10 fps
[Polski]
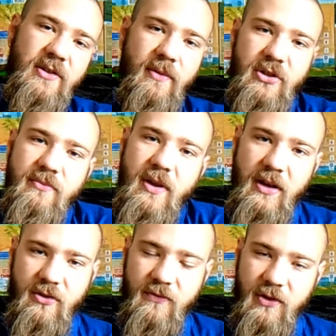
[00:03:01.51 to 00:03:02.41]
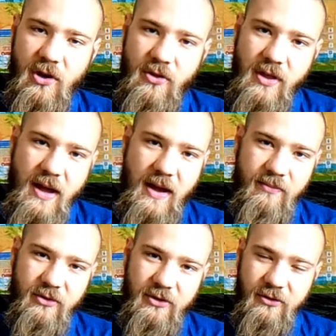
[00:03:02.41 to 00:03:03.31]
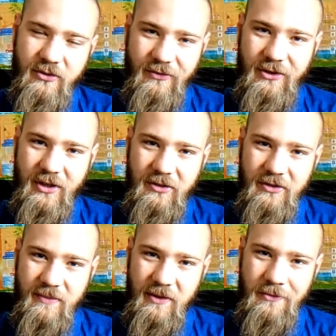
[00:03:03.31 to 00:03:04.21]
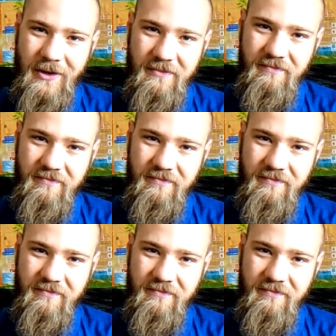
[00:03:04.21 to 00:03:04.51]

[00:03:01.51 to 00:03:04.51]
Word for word: Zobaczymy jak to wygląda, a później oczywiście jak to smakuje.